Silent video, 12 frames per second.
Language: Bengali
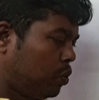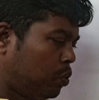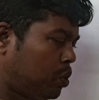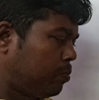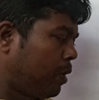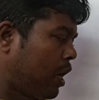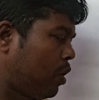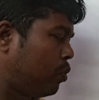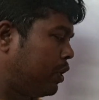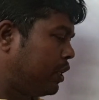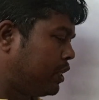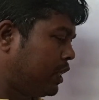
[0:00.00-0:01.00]
নোটস বানানো
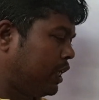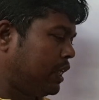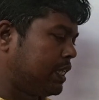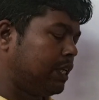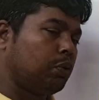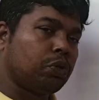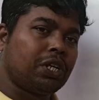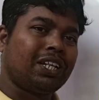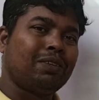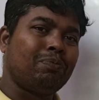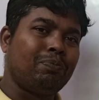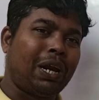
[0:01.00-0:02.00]
রয়েছে সেই নোটসটা
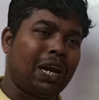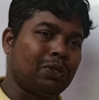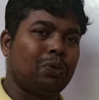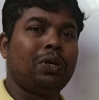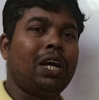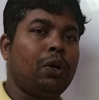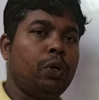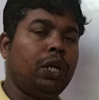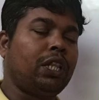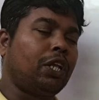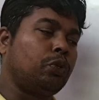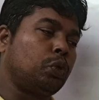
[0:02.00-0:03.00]
যাতে ব্যর্থ না
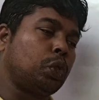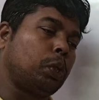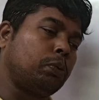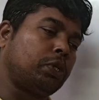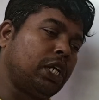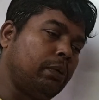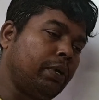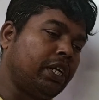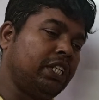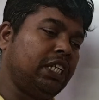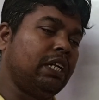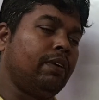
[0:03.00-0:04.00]
হয় তার জন্য সব
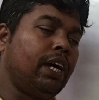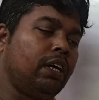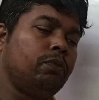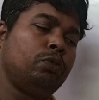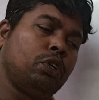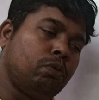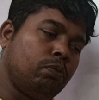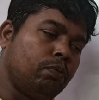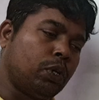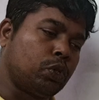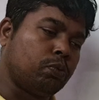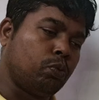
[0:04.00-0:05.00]
ছেলেমেয়েকে দিয়ে দেওয়া
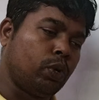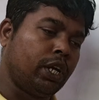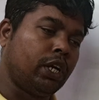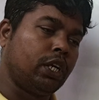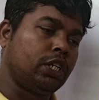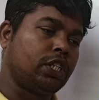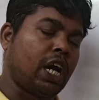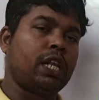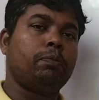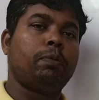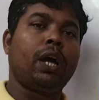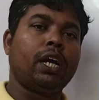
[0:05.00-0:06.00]
মানুষ পড়ে
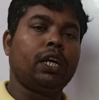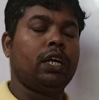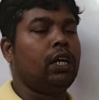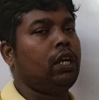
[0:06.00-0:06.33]
চাকরি পাক